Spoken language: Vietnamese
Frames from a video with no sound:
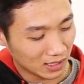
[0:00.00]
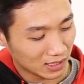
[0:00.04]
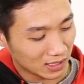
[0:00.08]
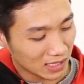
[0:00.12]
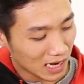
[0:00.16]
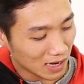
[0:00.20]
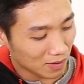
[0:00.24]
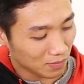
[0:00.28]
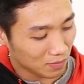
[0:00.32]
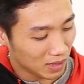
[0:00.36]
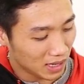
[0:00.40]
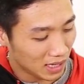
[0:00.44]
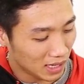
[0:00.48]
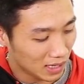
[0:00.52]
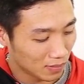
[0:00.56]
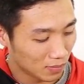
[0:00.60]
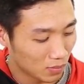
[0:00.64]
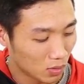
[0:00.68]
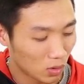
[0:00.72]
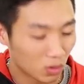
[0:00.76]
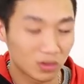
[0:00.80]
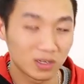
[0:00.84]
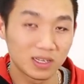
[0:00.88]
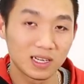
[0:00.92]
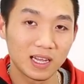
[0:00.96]
trang bị
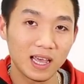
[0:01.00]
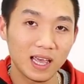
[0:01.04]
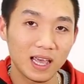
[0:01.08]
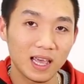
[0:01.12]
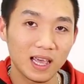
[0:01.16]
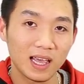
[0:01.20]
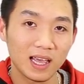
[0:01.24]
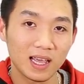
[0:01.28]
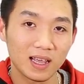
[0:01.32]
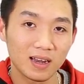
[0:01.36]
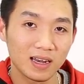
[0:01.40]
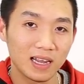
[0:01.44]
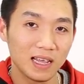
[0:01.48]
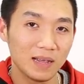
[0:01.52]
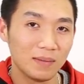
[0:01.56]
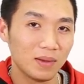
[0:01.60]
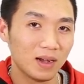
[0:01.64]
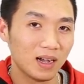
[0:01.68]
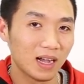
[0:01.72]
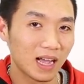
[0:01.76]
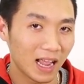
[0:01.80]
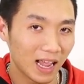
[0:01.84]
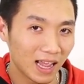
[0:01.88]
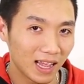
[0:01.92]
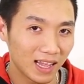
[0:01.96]
một khe ét đê em
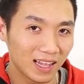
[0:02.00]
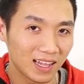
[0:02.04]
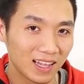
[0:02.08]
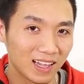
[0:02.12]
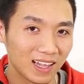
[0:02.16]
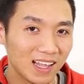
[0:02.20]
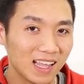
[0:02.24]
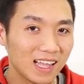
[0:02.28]
hai